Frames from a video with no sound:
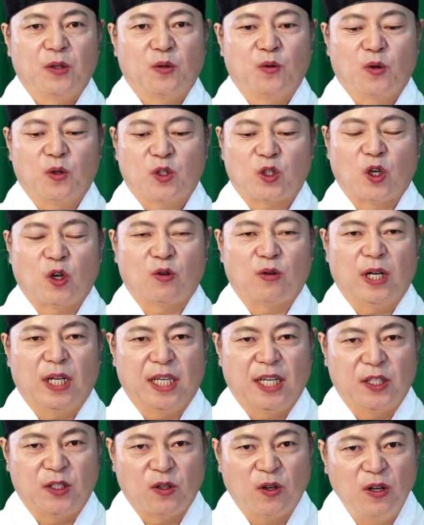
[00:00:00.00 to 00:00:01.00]
또 전화
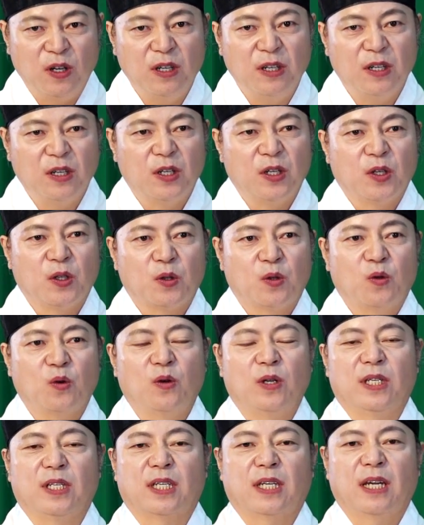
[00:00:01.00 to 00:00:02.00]
예절,
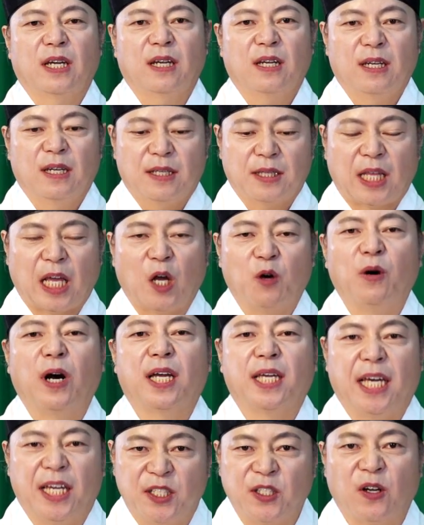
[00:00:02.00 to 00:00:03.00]
또 이렇게
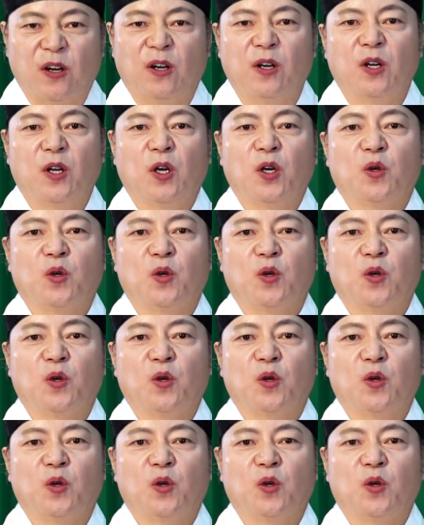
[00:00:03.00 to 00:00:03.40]
대화 예절